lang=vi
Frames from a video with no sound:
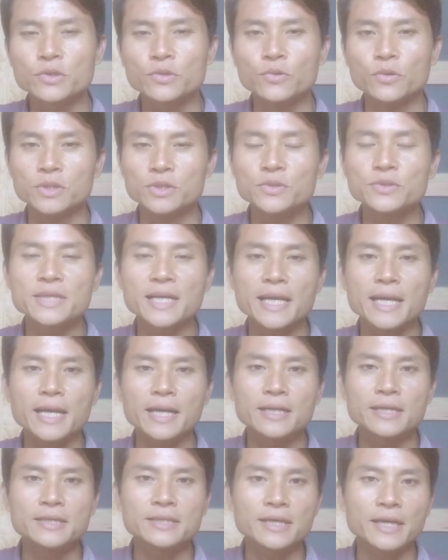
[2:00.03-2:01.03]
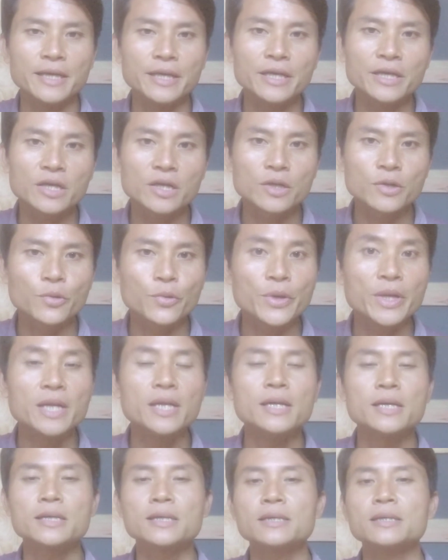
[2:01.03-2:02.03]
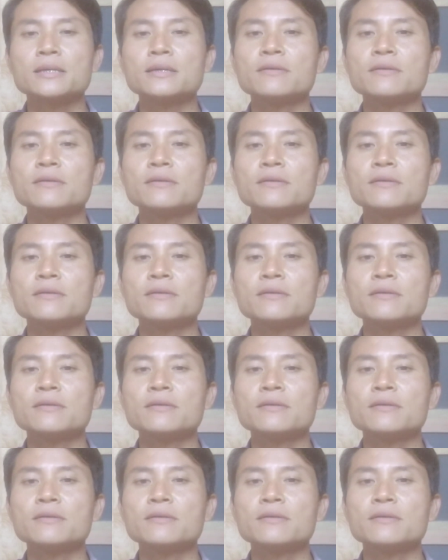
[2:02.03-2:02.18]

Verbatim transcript: của chúng ta cứ thấy quyền lực